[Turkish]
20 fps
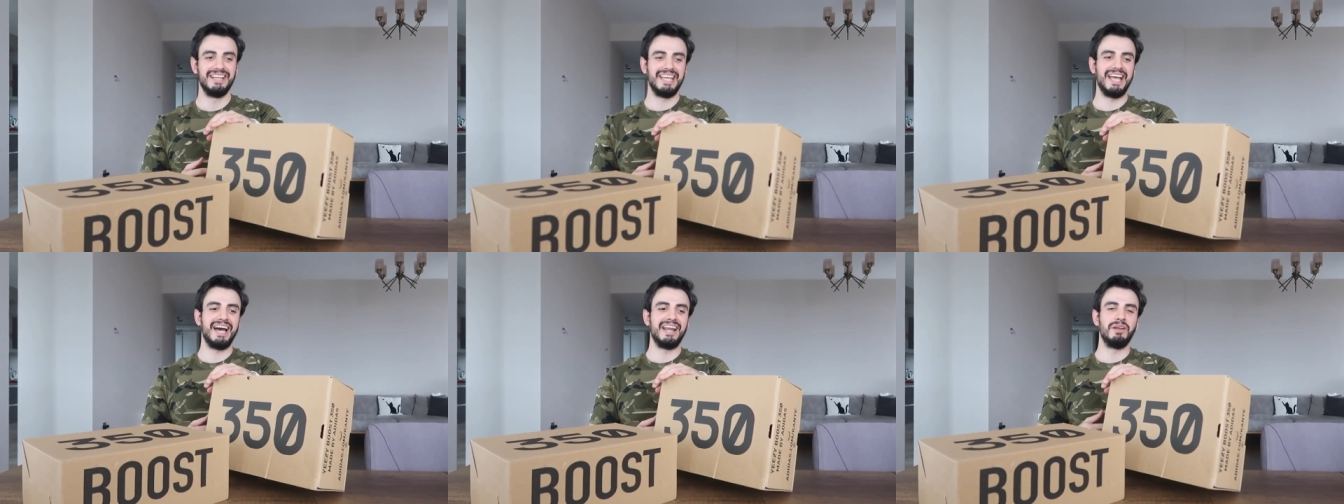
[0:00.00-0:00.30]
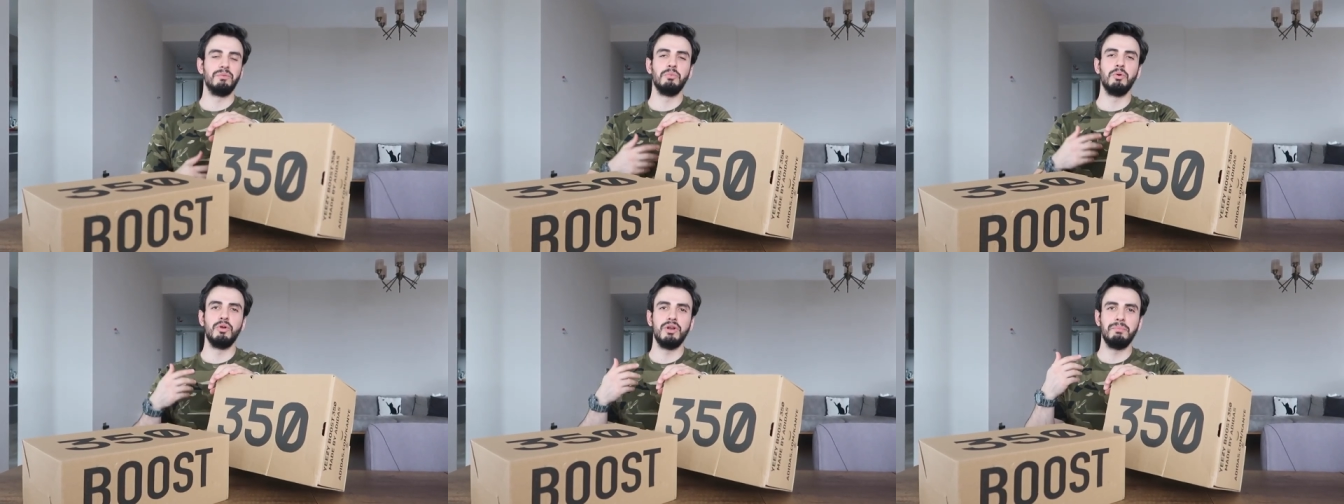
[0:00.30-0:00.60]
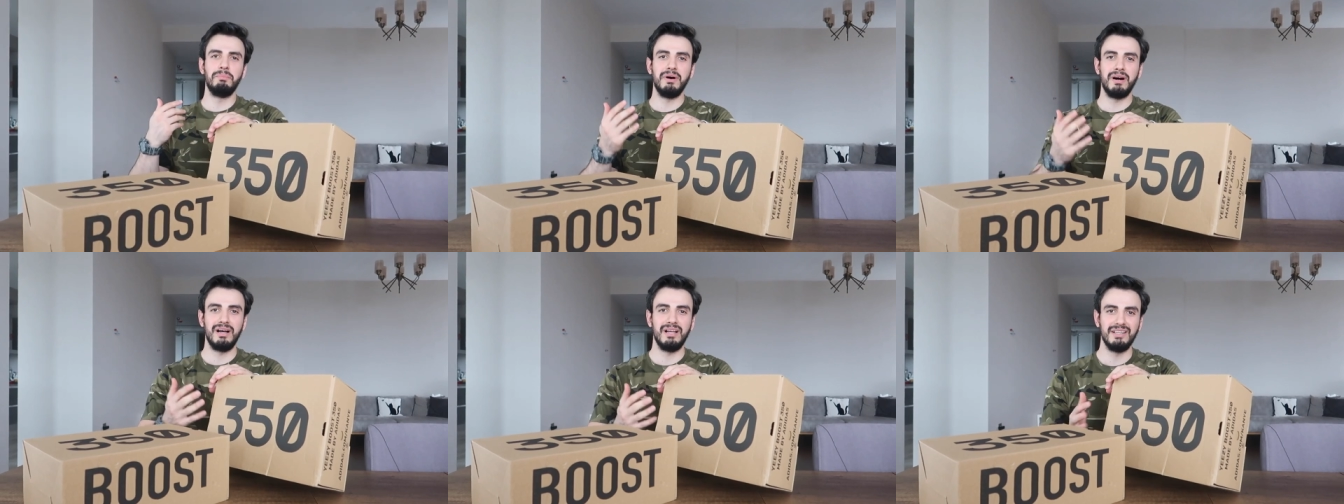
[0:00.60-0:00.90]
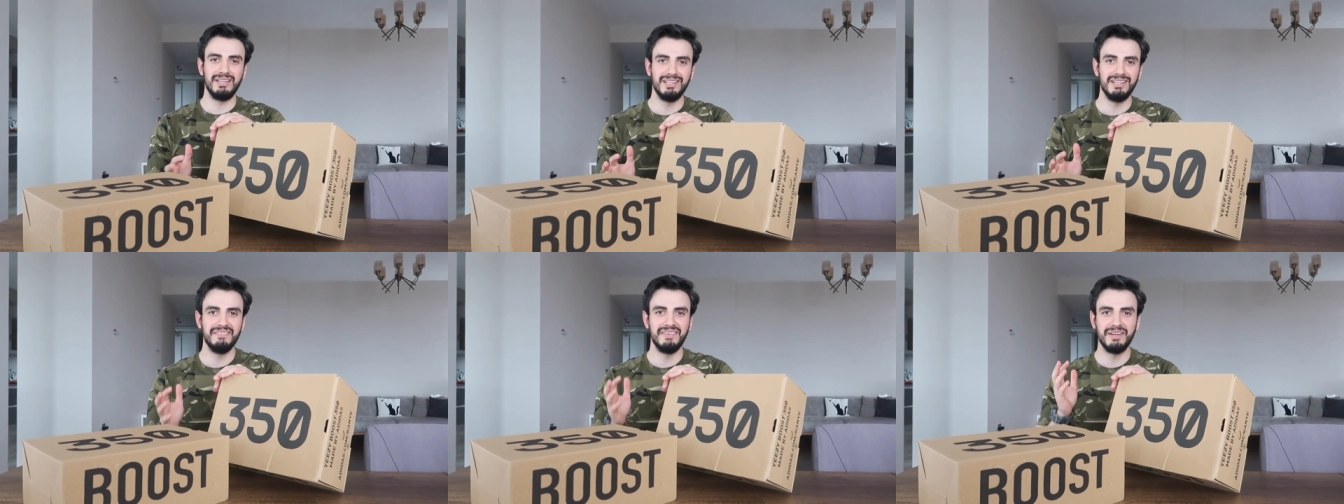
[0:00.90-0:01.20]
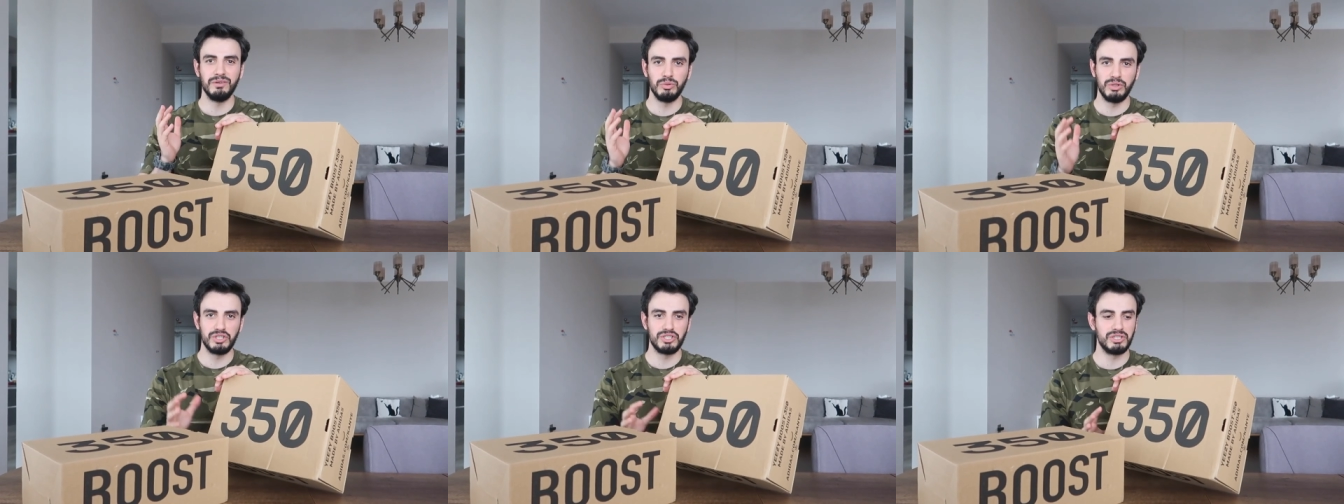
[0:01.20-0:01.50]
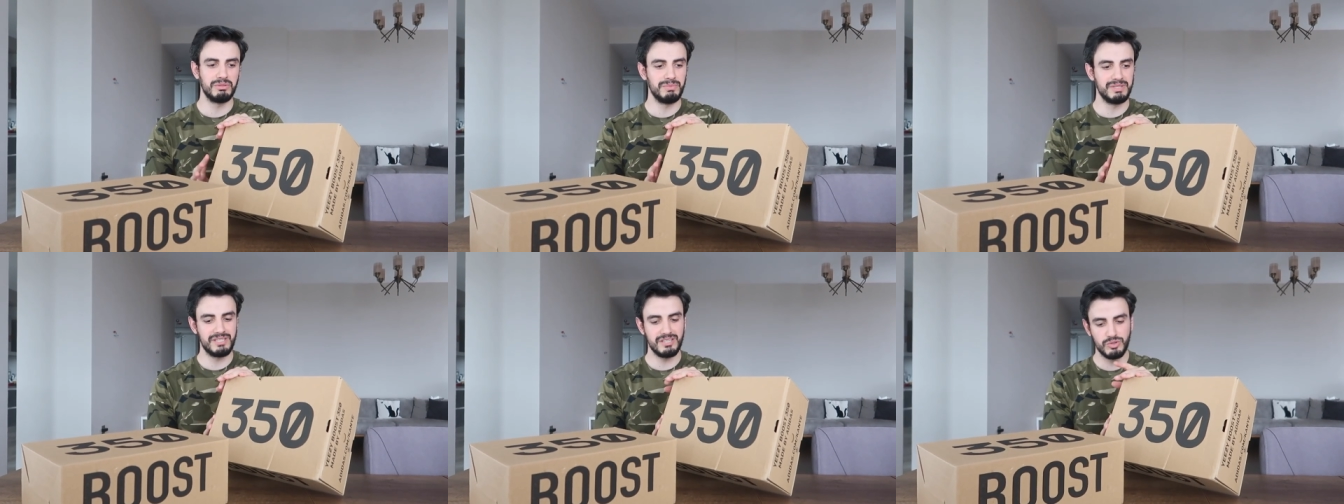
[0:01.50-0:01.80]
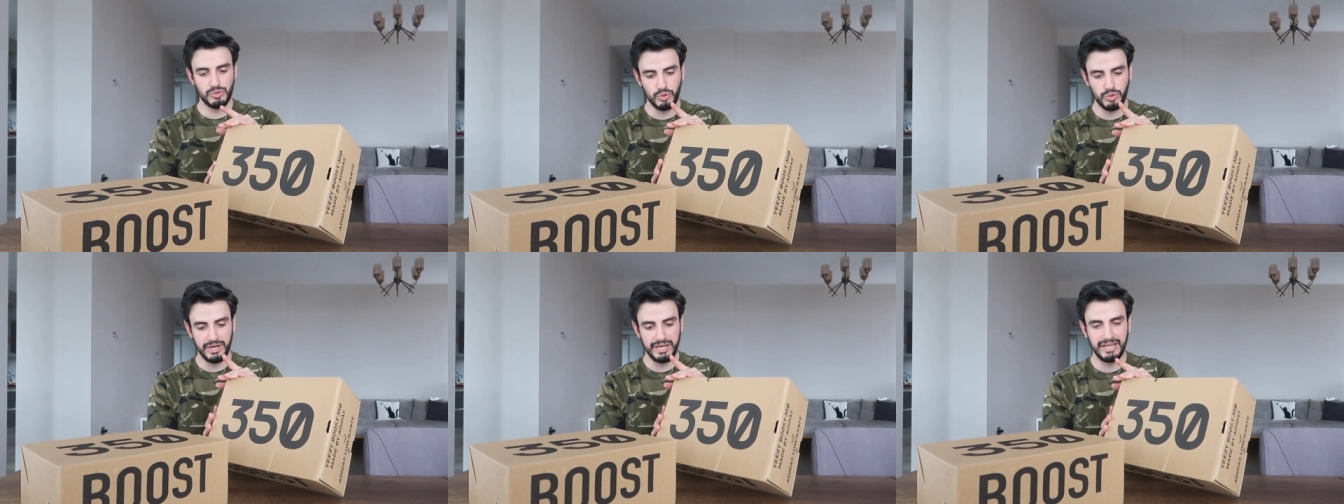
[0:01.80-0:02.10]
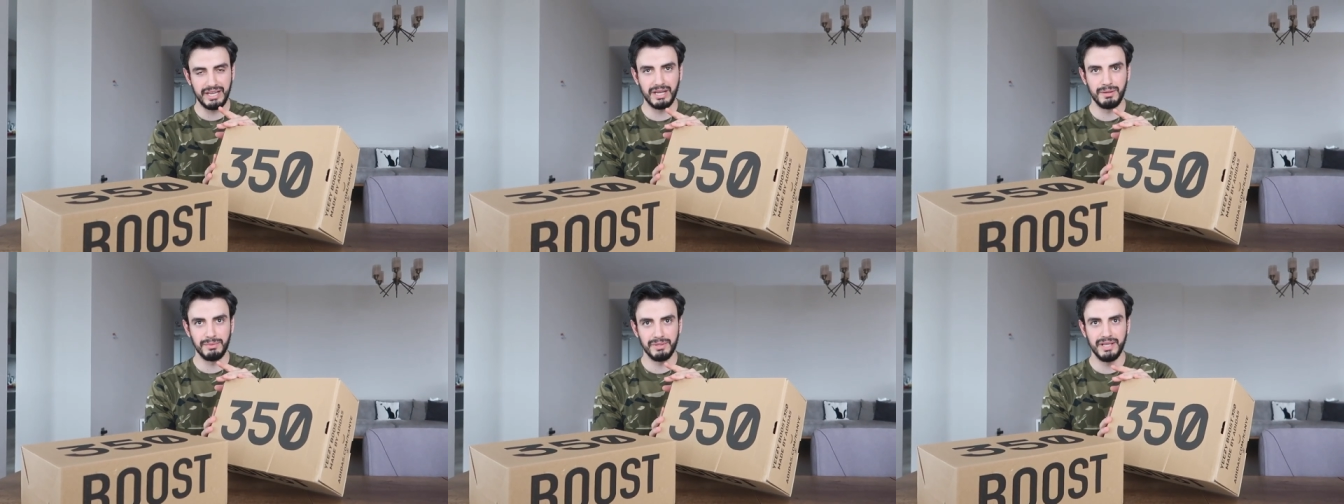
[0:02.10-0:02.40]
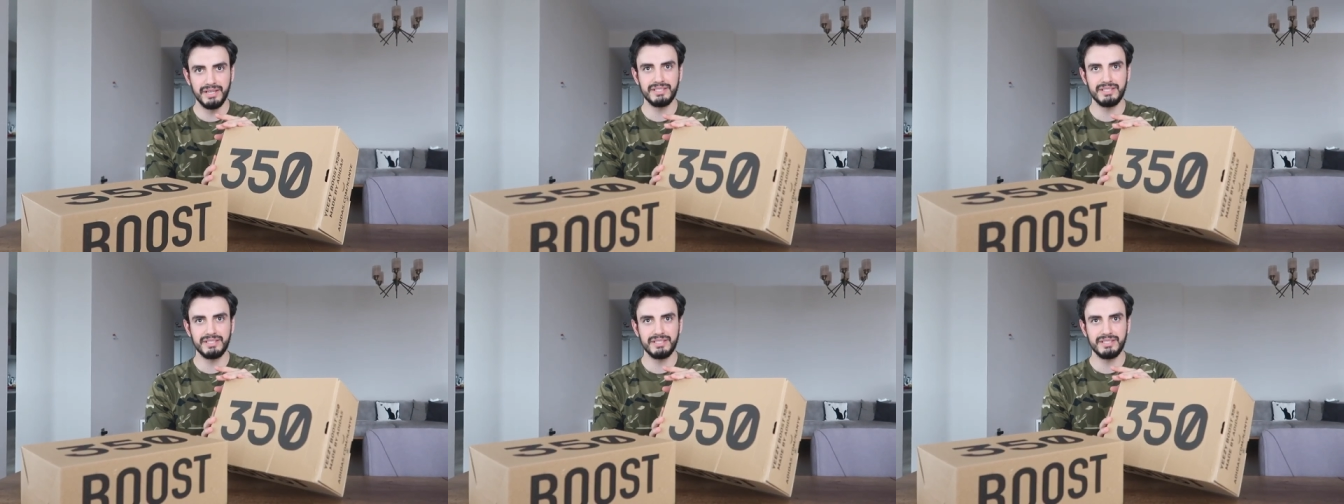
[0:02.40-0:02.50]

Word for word: Yani hmm. böyle pahalı ve ulaşılması zor Zam ayakkabılar.